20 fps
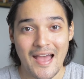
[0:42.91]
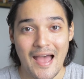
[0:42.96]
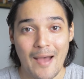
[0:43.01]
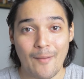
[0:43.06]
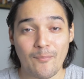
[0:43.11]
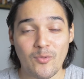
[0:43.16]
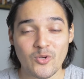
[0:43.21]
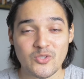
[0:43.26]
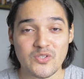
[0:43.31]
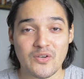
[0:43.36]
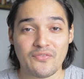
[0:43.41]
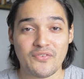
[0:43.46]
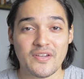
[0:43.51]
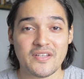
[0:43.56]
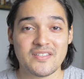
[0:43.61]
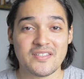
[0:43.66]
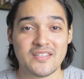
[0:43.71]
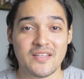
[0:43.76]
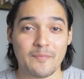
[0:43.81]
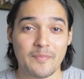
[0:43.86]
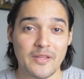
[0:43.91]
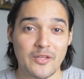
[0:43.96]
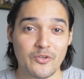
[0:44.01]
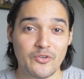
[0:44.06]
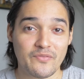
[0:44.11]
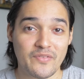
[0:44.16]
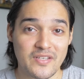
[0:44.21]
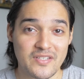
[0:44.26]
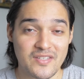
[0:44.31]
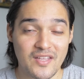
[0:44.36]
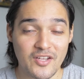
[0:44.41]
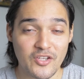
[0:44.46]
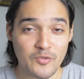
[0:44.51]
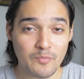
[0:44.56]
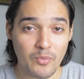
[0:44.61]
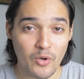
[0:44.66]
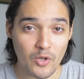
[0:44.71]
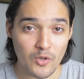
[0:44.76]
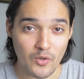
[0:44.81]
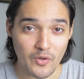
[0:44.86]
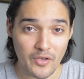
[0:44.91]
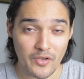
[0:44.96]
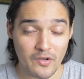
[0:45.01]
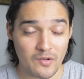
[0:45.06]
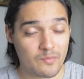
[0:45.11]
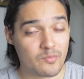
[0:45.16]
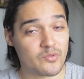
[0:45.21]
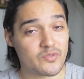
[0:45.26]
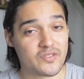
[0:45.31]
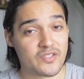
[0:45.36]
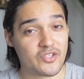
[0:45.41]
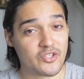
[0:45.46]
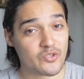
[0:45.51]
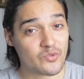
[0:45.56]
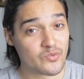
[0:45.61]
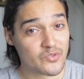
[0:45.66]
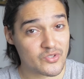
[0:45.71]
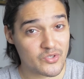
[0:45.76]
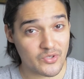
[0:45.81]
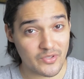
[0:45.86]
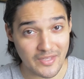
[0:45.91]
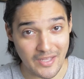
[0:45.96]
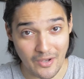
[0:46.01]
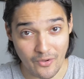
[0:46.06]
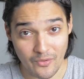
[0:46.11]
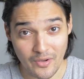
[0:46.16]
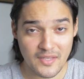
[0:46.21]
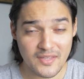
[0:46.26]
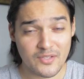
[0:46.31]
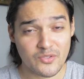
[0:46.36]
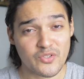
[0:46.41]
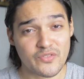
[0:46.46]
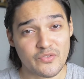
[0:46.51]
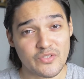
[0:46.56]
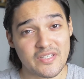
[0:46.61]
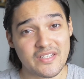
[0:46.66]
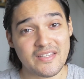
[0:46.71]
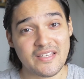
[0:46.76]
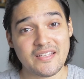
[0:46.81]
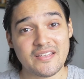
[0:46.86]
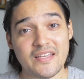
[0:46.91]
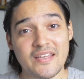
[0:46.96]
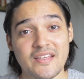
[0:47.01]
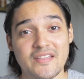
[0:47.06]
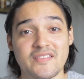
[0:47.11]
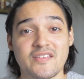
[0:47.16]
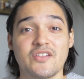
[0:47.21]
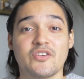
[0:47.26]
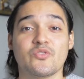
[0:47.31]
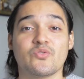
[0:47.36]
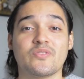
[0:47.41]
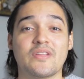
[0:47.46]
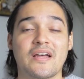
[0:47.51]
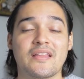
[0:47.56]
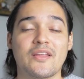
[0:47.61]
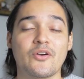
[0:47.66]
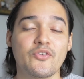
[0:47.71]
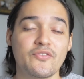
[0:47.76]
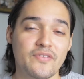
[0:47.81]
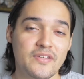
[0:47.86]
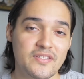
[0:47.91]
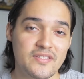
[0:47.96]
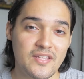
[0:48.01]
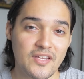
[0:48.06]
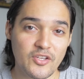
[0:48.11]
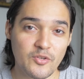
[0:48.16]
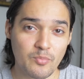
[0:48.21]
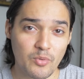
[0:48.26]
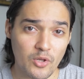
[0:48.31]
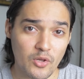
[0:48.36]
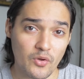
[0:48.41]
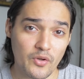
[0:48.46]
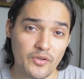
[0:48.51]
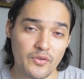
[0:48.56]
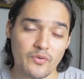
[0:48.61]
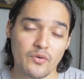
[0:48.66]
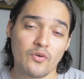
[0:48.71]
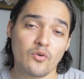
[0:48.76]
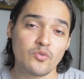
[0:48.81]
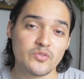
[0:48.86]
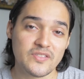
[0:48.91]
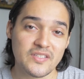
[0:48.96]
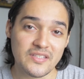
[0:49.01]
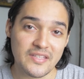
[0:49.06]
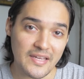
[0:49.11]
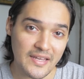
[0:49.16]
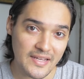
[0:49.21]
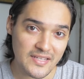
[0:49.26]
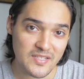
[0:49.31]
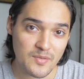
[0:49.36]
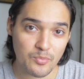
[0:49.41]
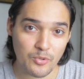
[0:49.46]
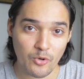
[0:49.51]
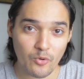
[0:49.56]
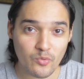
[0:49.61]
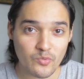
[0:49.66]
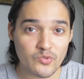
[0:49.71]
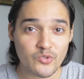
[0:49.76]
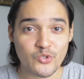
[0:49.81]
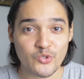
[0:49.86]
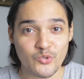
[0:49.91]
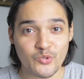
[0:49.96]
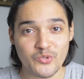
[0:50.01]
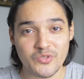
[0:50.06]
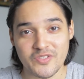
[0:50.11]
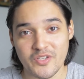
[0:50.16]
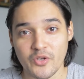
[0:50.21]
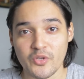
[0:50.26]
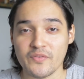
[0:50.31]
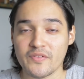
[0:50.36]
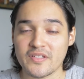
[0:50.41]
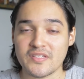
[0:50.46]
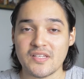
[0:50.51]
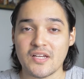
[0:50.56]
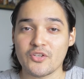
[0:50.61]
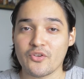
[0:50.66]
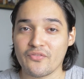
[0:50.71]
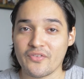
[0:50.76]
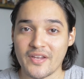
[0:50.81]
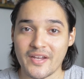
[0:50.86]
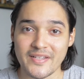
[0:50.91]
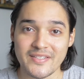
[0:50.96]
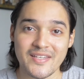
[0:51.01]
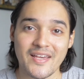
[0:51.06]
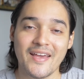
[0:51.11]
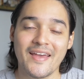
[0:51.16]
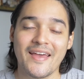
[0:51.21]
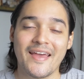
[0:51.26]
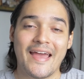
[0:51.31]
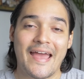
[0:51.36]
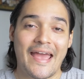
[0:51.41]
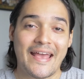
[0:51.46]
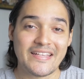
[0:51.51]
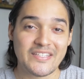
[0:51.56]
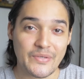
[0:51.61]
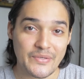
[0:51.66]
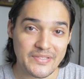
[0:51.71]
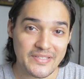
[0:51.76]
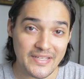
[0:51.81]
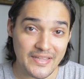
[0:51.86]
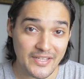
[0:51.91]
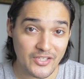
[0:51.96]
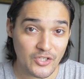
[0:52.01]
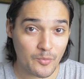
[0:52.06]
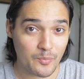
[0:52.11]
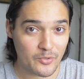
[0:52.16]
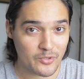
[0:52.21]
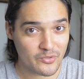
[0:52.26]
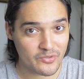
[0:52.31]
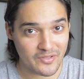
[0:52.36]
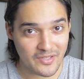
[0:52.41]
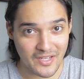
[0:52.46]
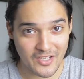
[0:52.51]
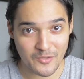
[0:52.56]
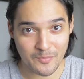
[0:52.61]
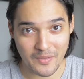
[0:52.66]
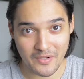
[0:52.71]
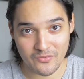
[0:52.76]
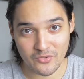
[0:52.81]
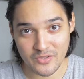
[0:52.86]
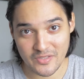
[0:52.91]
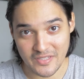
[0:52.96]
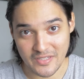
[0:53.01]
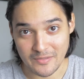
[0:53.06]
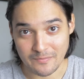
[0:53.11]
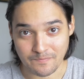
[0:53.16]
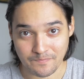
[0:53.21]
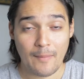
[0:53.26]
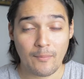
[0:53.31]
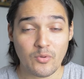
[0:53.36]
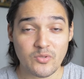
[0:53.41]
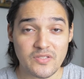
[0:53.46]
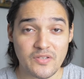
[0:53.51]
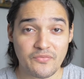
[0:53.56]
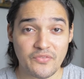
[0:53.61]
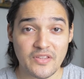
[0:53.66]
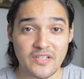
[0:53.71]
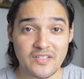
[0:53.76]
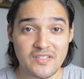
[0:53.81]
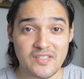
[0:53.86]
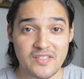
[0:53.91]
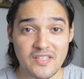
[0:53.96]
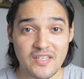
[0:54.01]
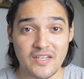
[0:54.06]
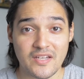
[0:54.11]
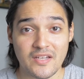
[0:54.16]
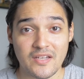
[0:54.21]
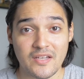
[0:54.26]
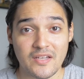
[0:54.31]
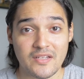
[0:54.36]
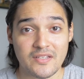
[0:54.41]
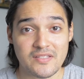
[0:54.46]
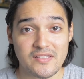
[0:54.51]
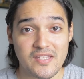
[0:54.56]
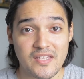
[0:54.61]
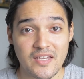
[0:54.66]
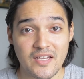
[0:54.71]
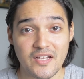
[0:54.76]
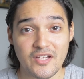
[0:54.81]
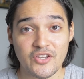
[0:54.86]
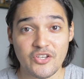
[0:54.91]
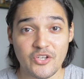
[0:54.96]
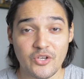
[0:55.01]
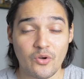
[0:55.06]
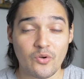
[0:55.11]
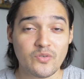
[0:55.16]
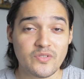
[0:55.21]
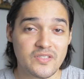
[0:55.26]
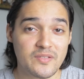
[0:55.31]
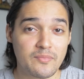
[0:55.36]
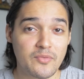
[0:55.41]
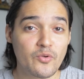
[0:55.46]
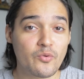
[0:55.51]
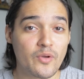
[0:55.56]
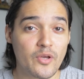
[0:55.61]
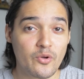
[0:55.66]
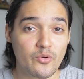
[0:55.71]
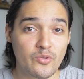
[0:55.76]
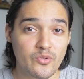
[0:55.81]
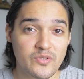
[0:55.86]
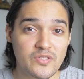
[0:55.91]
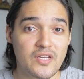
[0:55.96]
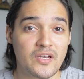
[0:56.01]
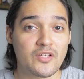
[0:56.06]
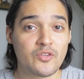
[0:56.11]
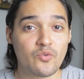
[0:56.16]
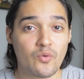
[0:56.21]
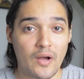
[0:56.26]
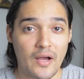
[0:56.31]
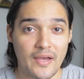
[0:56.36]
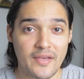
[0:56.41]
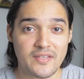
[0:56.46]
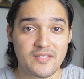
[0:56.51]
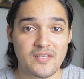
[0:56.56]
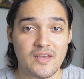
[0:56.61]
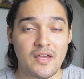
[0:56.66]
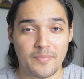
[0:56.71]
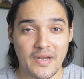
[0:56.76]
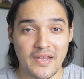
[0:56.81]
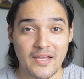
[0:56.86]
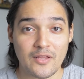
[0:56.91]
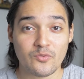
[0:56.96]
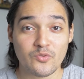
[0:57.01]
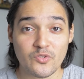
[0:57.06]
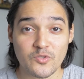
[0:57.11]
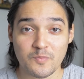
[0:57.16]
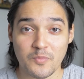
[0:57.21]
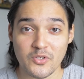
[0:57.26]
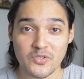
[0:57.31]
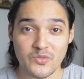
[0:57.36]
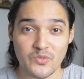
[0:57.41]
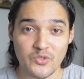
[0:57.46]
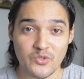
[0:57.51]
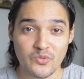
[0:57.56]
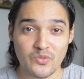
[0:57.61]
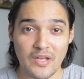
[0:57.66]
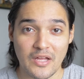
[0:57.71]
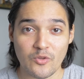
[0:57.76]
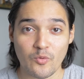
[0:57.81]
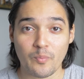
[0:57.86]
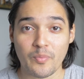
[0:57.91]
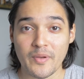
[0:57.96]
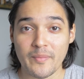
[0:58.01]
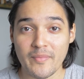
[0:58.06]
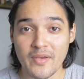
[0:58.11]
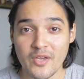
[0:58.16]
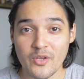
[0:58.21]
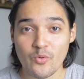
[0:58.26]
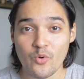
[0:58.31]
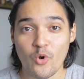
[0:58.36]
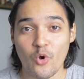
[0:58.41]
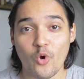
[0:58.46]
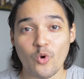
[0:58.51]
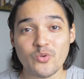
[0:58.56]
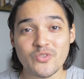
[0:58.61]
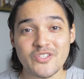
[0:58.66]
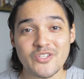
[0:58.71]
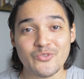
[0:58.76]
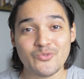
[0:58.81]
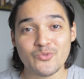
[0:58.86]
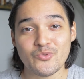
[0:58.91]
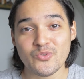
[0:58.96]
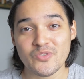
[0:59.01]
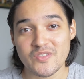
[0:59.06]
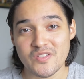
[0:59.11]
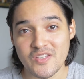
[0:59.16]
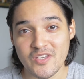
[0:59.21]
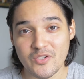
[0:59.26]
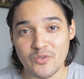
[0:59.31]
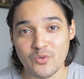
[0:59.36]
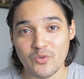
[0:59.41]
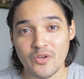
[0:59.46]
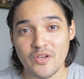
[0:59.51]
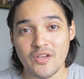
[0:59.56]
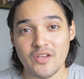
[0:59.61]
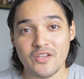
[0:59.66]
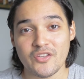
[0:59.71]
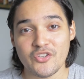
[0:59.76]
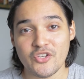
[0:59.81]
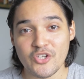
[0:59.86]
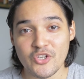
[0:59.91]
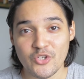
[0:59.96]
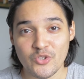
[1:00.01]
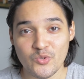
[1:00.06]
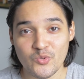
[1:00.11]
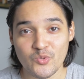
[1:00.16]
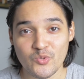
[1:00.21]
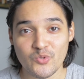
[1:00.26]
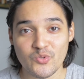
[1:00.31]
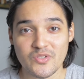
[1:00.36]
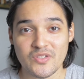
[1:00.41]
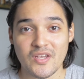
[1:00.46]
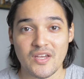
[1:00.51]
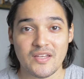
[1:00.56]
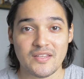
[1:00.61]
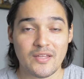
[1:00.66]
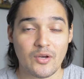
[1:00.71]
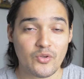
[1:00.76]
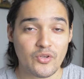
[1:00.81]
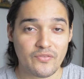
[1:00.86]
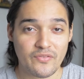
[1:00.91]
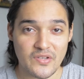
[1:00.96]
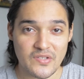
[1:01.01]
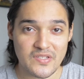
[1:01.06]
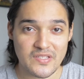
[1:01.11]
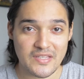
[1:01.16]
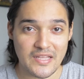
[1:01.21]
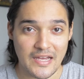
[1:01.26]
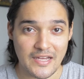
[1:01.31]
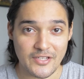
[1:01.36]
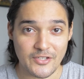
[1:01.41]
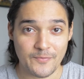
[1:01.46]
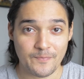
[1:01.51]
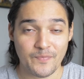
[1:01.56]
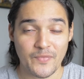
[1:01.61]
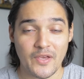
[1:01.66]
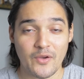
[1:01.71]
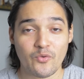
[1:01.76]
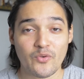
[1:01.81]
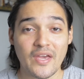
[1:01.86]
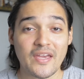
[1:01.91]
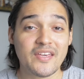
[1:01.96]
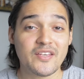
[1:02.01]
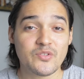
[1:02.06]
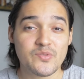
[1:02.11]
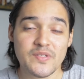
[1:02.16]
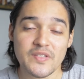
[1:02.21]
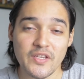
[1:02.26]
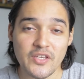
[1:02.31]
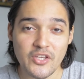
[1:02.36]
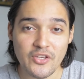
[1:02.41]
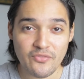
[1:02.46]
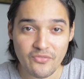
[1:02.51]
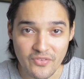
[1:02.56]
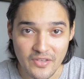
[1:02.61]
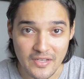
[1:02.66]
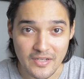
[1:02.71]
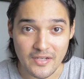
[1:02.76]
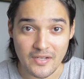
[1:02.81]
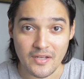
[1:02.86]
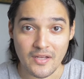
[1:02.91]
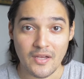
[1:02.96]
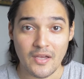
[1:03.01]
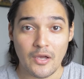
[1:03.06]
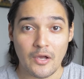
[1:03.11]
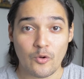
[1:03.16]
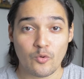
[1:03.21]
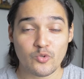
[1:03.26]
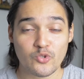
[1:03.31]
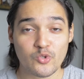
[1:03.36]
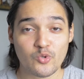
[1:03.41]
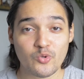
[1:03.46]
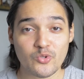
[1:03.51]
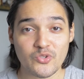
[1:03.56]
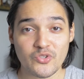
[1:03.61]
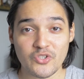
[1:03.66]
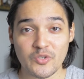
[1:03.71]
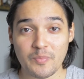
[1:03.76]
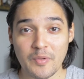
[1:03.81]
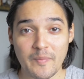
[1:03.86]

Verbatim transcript: A bolsa é oferecida pela Universidade de Bolonha, é uma bolsa institucional. Então, se você tem interesse em estudar na Universidade de Bolonha ou se interessa por algum dos cursos que a universidade oferece, essa é uma excelente oportunidade para você. A bolsa financia cerca de 11 mil euros anuais para que alunos possam estudar no primeiro ou segundo ciclo de estudos da universidade. O que é que isso significa? Os cursos de